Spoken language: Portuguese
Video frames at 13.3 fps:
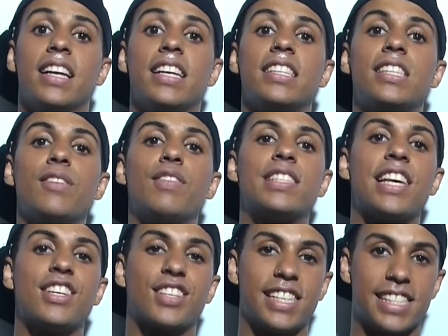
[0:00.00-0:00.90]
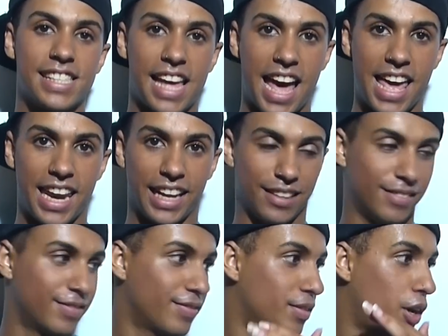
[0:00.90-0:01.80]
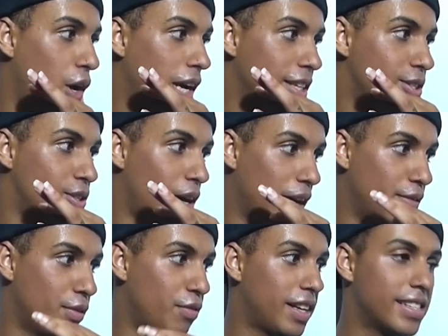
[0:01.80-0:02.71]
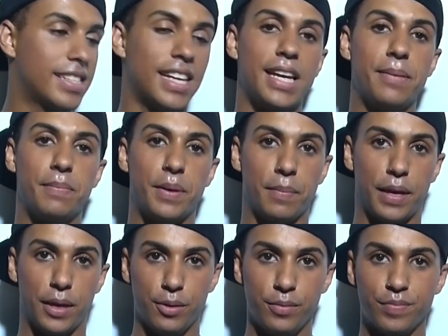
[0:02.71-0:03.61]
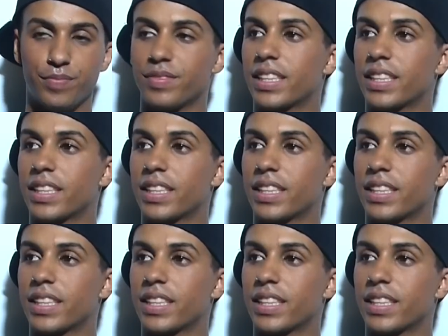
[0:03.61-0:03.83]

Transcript: E se vocês quiserem, olha só, eu vou fazer ele primeiro.